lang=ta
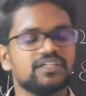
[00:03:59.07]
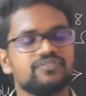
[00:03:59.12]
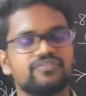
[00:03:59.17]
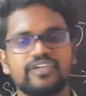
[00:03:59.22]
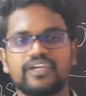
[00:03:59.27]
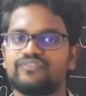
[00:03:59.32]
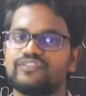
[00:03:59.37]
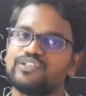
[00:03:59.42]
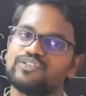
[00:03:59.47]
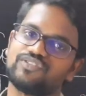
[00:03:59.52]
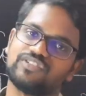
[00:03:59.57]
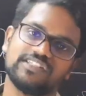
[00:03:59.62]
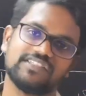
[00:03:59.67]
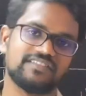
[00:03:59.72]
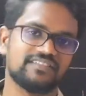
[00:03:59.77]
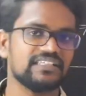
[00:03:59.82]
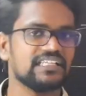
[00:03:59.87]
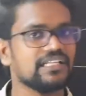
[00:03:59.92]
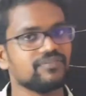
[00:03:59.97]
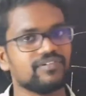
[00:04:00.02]
வி ஹவ் டு சே
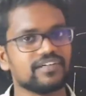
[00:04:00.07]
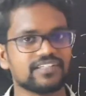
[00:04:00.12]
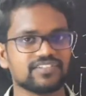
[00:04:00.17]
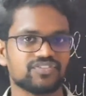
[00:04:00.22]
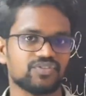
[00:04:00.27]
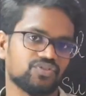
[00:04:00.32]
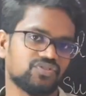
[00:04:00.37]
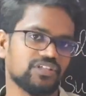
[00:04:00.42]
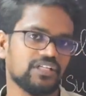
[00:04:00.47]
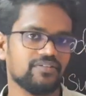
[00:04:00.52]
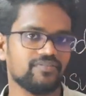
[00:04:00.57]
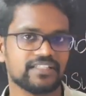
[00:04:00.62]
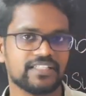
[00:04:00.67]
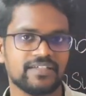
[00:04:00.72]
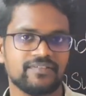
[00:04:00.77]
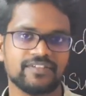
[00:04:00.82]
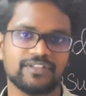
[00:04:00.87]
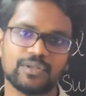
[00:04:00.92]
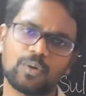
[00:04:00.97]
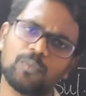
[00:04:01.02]
சில்வர் ஸோ சில்வர்
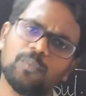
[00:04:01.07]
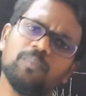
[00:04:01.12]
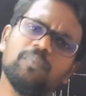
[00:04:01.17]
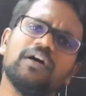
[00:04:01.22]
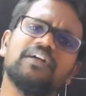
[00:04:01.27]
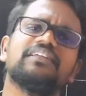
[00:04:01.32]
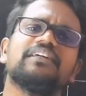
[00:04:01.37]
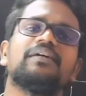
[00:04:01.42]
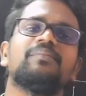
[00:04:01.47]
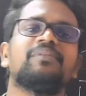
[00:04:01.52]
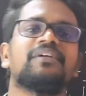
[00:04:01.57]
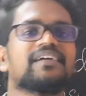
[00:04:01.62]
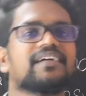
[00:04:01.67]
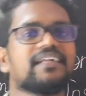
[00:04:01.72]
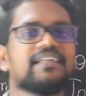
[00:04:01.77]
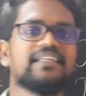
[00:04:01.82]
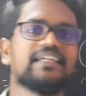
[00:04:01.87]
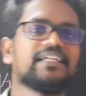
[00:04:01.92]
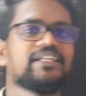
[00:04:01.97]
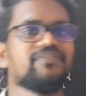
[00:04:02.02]
தான் வந்து ரொம்ப அதிகமான
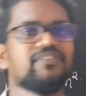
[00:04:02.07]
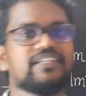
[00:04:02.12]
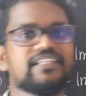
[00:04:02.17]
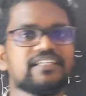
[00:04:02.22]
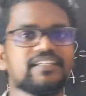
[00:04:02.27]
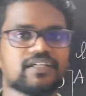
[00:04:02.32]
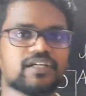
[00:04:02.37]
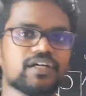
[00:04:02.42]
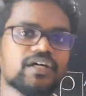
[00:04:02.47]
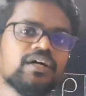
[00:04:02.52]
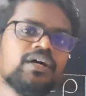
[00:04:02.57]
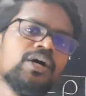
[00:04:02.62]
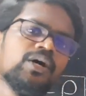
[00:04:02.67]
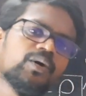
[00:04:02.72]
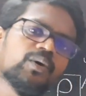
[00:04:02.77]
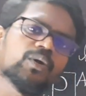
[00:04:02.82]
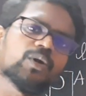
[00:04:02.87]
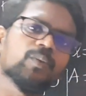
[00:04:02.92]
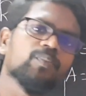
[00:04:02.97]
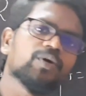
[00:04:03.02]
கண்டக்டிவிட்டி
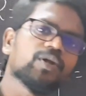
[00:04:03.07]
இருக்குது ரொம்ப